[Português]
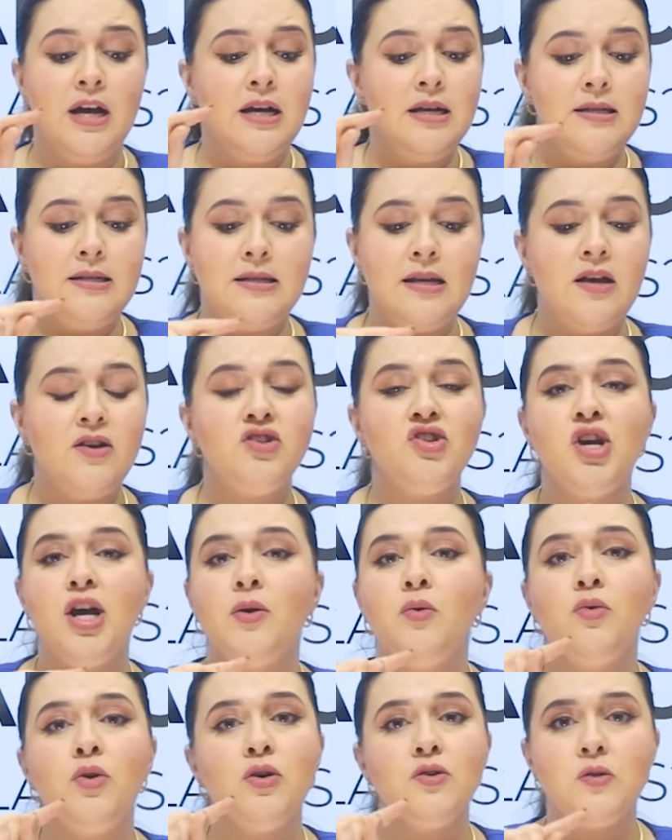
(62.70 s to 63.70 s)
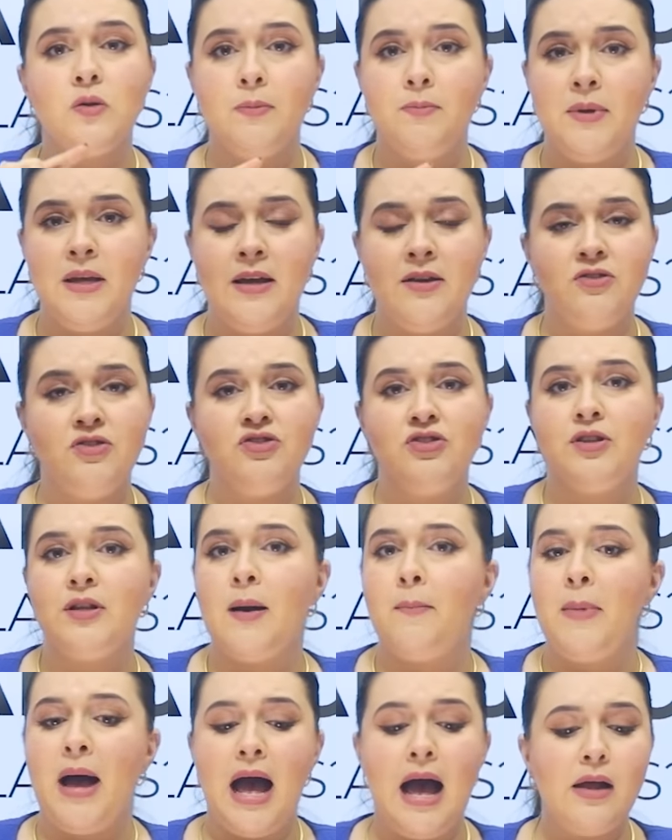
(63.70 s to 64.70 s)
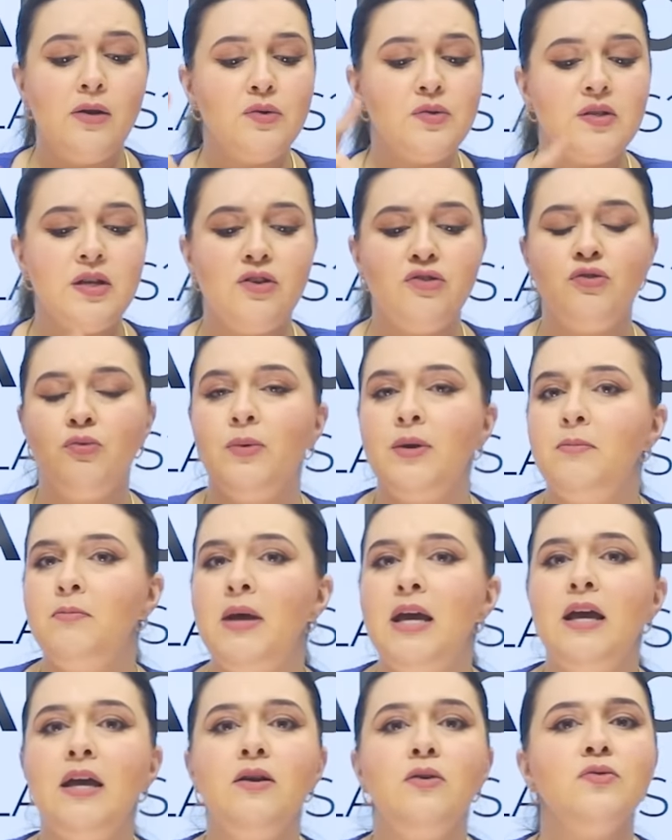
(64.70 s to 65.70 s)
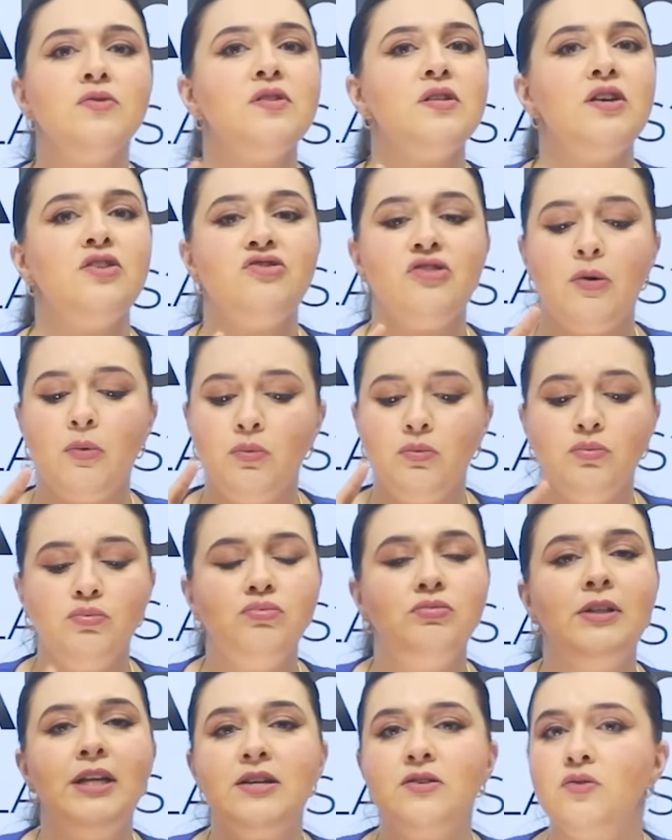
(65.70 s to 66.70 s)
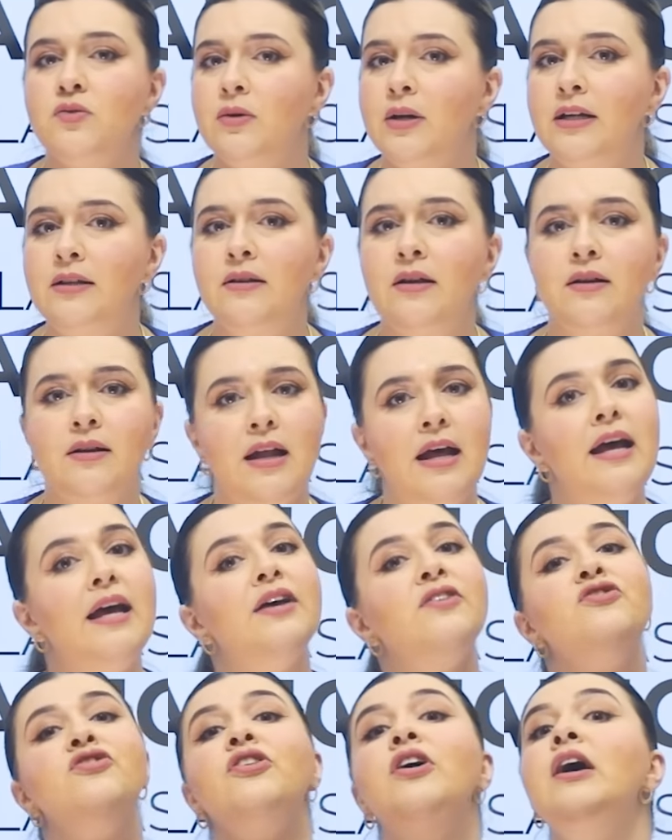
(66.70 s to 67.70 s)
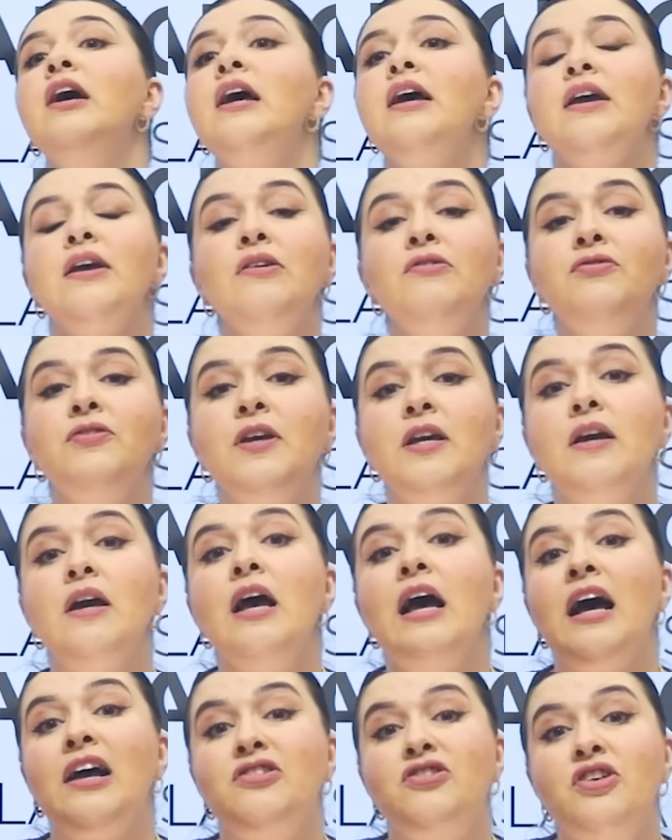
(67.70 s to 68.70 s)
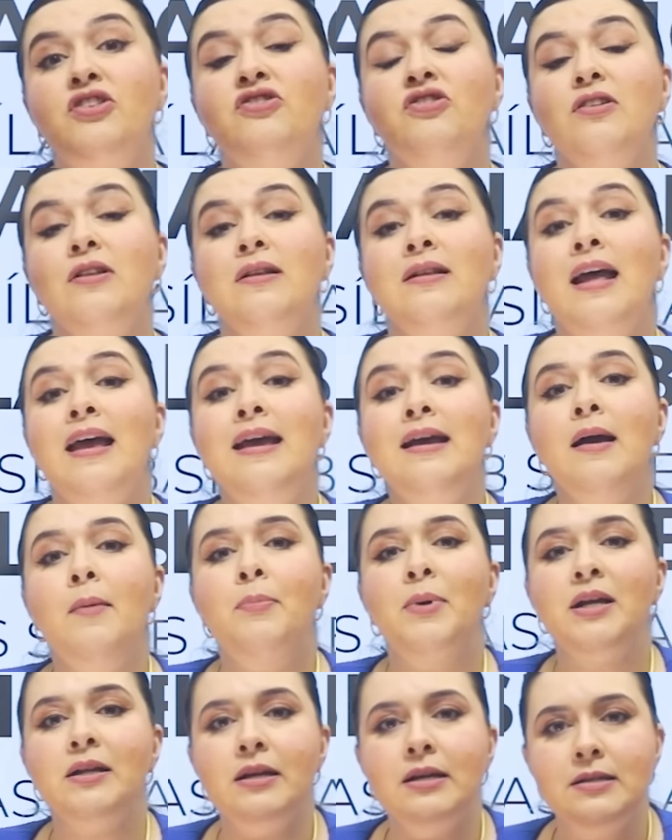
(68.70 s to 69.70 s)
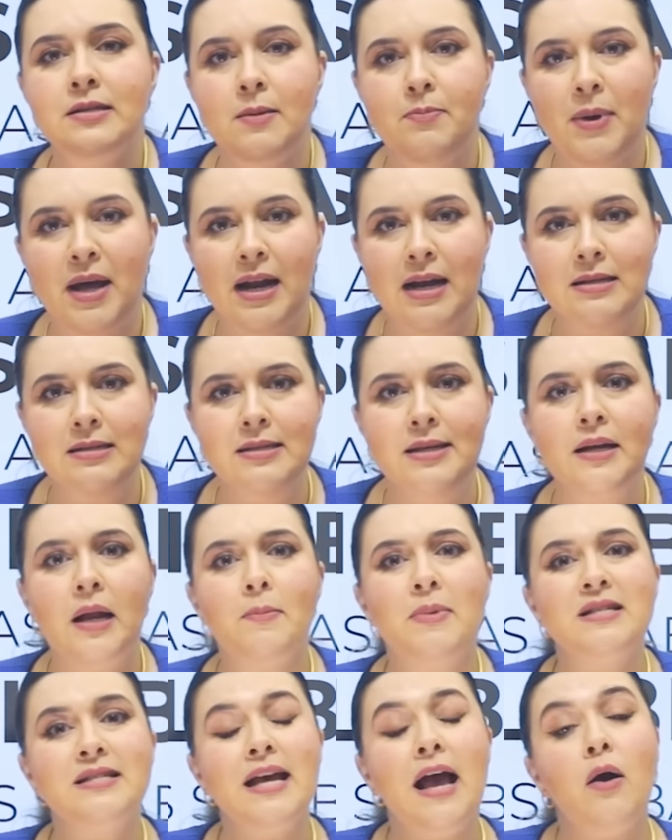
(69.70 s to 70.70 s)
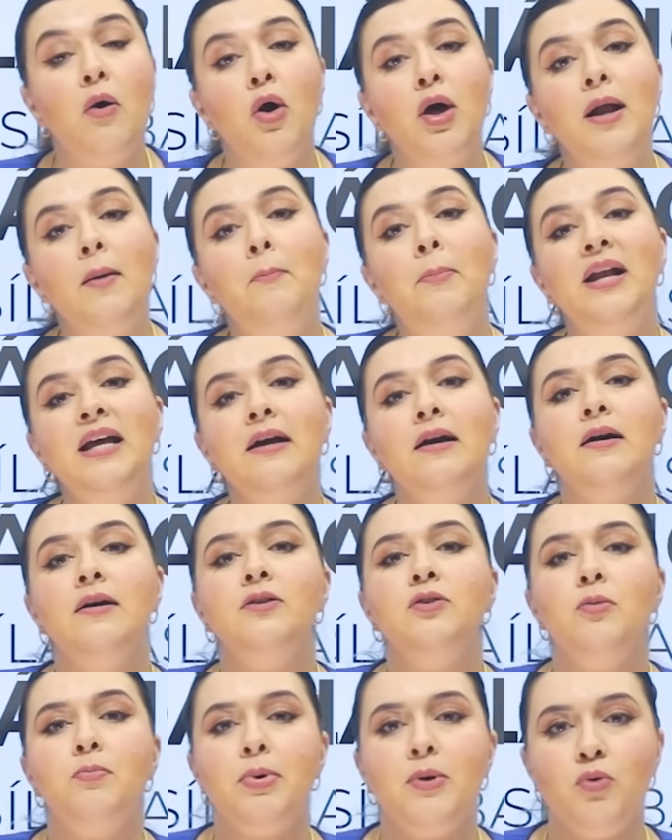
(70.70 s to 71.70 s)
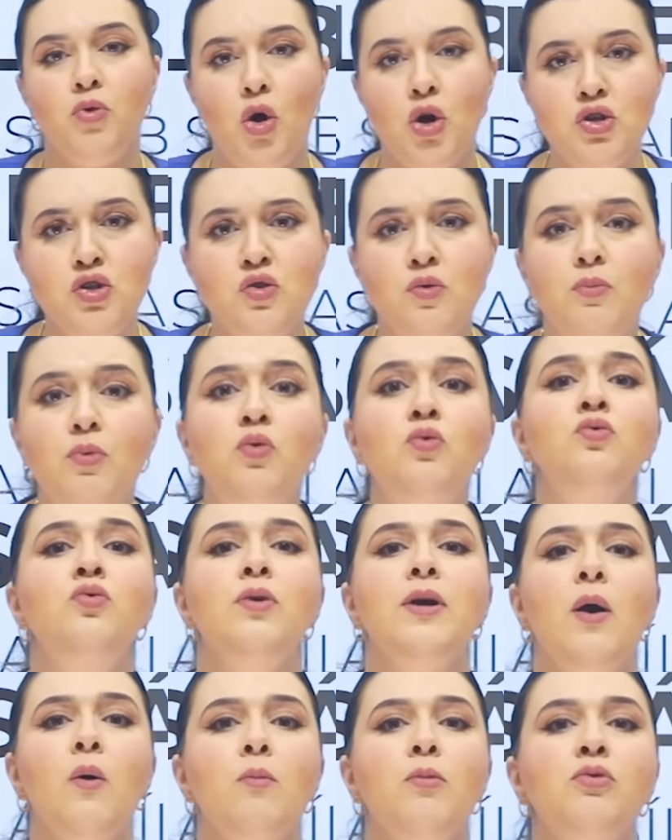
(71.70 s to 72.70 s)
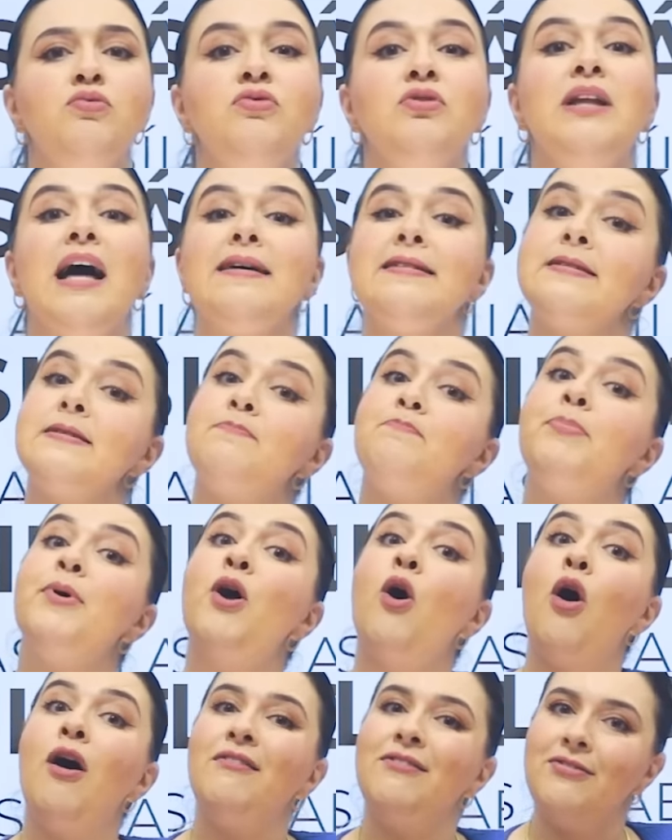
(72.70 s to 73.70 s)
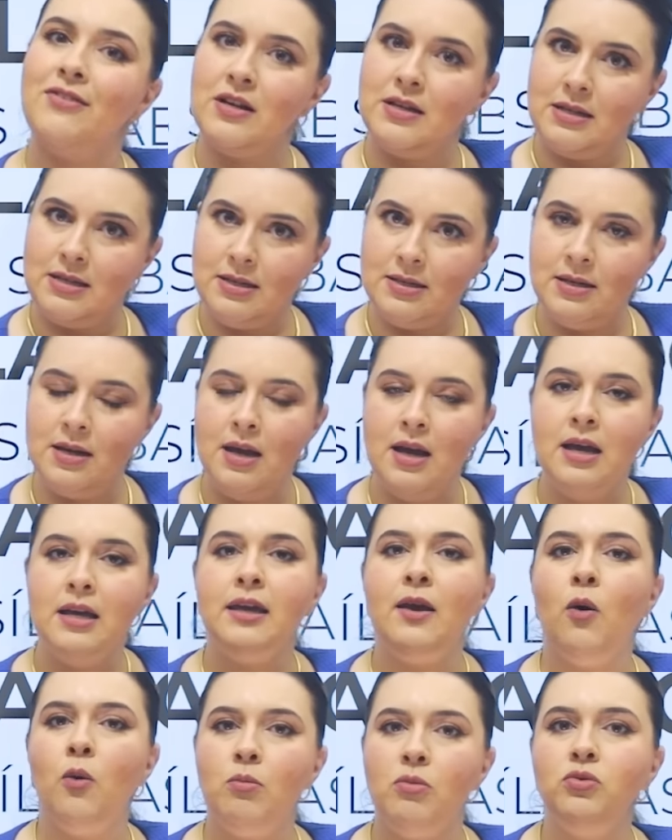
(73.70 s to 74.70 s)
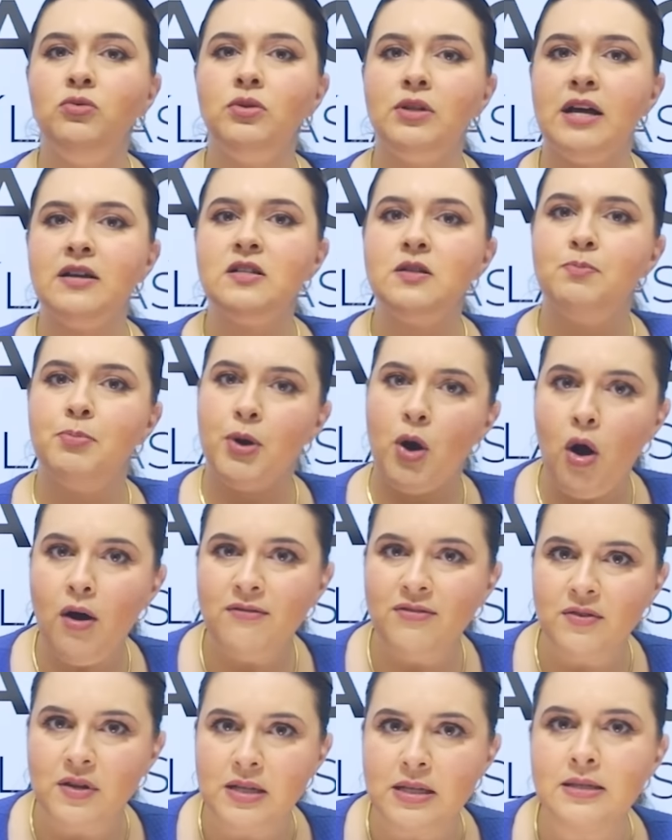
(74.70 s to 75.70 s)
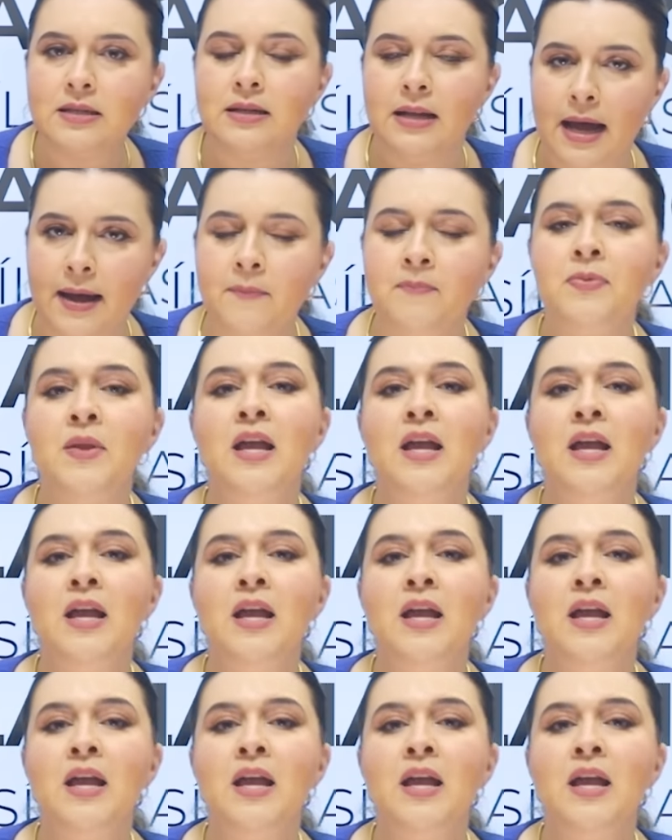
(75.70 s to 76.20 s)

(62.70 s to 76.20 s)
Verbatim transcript: seja no nosso ambiente de trabalho, seja um e-mail, seja um, um texto na internet, enfim, a gente tem que aprender a separar sílabas e agora aplicando para o nosso mundo, que é o mundo das provas, que é o mundo das provas, né?